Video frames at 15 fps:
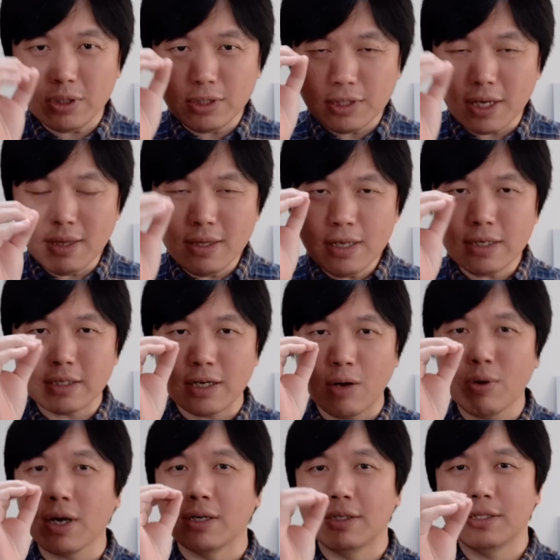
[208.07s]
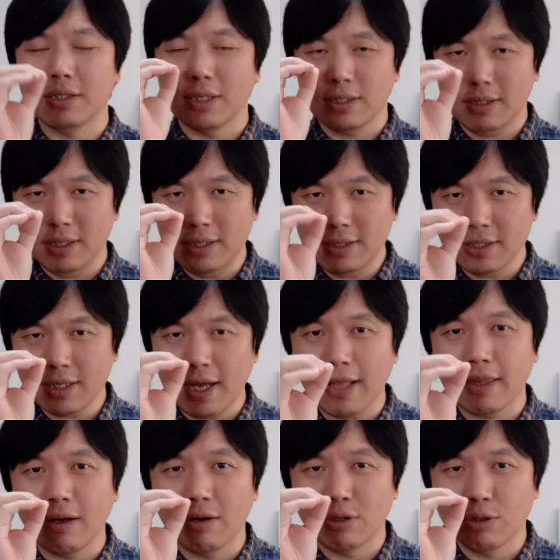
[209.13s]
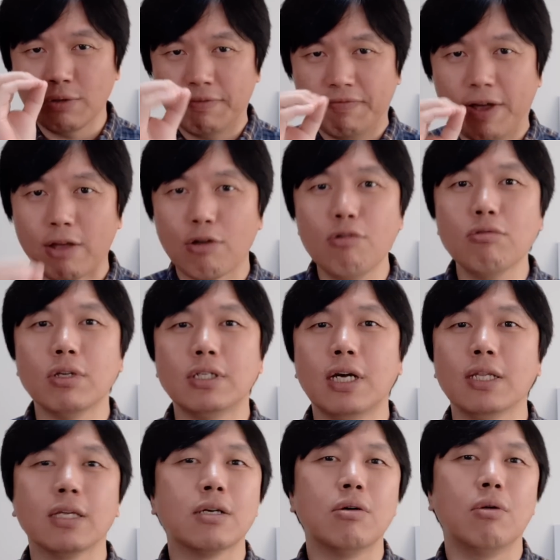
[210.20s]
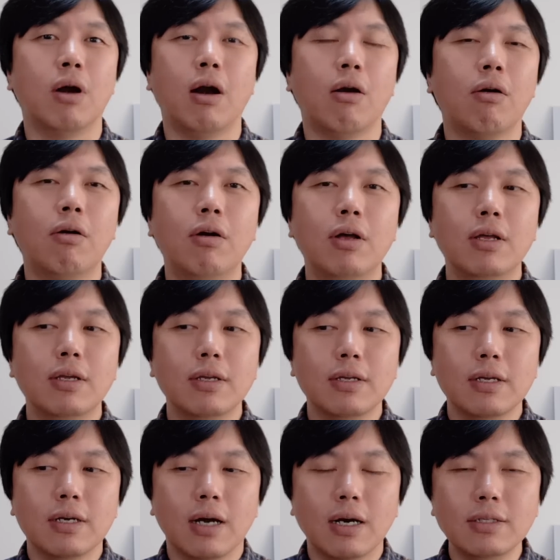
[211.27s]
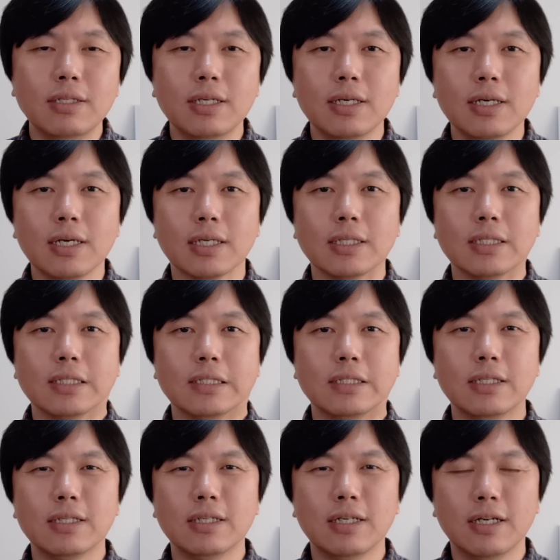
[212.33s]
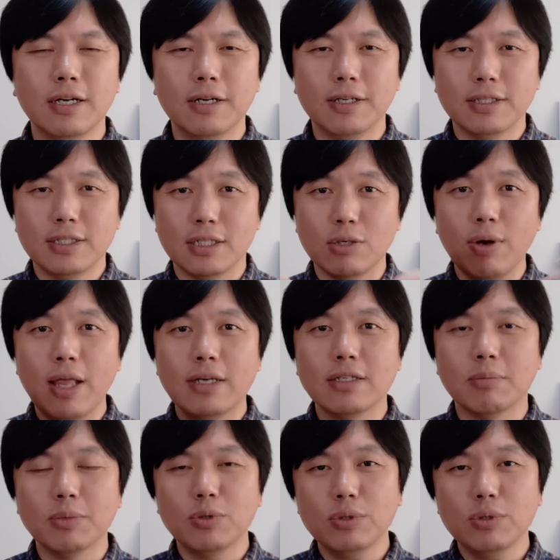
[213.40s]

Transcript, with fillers: 真的是让我很吃惊，第一次看到了这个反共的这样的口号，而且很这个奇怪的是什么？